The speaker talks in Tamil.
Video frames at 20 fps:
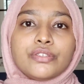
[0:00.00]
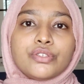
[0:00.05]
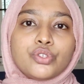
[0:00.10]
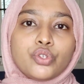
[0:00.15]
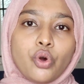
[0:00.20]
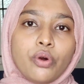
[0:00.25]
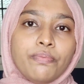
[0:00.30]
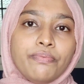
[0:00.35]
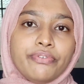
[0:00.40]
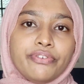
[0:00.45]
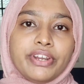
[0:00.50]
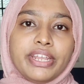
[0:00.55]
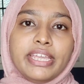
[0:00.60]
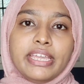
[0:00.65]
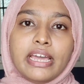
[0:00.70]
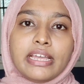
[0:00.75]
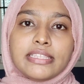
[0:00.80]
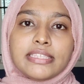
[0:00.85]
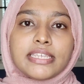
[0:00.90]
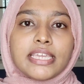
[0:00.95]
சோப் ஃப்ரீ
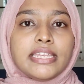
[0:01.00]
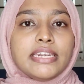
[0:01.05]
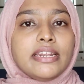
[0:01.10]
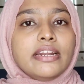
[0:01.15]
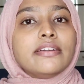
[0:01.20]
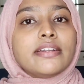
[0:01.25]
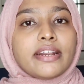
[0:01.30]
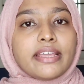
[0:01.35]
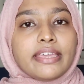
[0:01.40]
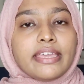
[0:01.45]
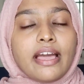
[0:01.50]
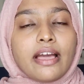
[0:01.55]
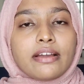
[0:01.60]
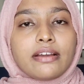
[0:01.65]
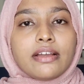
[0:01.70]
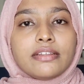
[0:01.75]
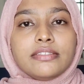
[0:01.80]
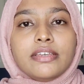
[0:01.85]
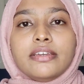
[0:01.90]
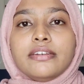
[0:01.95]
அண்ட் ஸ்கின்னை ட்ரை
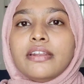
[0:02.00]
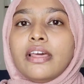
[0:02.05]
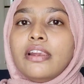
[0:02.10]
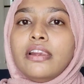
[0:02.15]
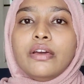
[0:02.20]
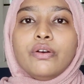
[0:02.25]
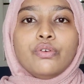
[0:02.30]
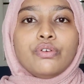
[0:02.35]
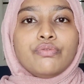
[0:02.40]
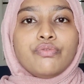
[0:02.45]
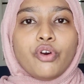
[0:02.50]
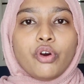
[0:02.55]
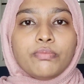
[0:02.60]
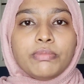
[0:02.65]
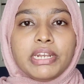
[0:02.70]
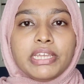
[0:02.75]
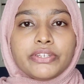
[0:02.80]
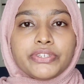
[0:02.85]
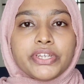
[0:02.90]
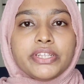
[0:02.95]
ஆகாத நல்ல ஒரு
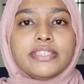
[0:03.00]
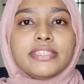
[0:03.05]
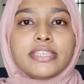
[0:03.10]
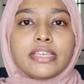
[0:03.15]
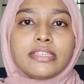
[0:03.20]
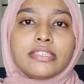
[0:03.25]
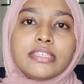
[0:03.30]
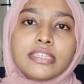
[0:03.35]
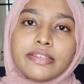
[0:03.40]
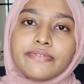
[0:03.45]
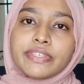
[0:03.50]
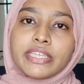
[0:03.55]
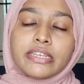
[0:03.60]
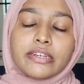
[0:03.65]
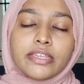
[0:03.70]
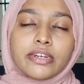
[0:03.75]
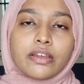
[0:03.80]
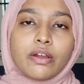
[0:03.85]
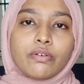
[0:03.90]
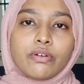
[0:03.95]
ஃபார்முலேஷன் சென்சிட்டிவ்
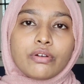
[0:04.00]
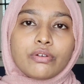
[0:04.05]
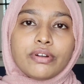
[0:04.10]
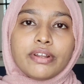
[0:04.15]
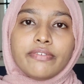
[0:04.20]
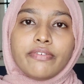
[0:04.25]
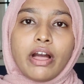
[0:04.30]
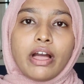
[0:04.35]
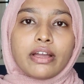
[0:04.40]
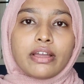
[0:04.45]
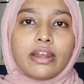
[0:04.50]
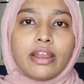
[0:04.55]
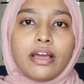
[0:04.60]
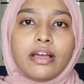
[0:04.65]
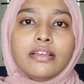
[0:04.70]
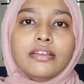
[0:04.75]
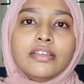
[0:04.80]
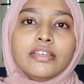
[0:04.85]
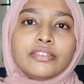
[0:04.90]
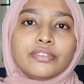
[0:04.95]
ஸ்கின் இருக்கவங்க கூட
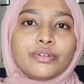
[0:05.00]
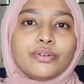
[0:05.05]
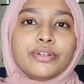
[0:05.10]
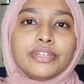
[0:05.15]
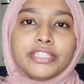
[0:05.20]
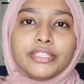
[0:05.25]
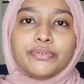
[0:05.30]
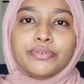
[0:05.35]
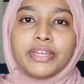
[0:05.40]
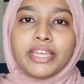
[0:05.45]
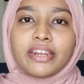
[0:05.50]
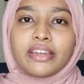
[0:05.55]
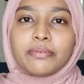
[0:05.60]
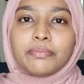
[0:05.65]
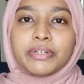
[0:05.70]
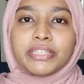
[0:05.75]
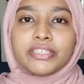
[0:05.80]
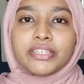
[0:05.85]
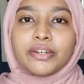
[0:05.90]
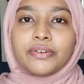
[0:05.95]
வாங்கலாம் ஸோ இதுவும்
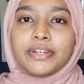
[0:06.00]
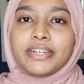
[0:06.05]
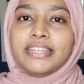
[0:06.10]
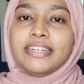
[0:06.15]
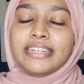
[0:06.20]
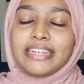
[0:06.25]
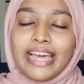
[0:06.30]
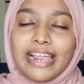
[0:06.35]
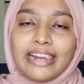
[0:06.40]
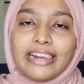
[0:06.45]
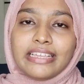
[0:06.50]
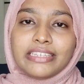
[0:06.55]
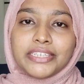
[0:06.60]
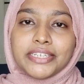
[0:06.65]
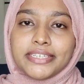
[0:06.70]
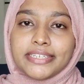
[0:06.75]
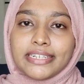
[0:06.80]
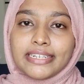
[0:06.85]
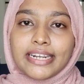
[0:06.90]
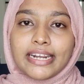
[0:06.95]
எனக்கு பிடிச்ச ஒரு நல்ல
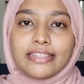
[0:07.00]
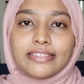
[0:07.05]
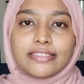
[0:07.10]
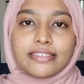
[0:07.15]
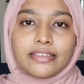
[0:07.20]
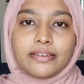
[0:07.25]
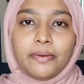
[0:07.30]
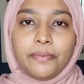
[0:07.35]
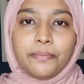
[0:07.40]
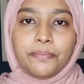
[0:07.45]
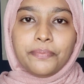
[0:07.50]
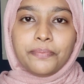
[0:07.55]
ஜென்டல் கிளென்சர்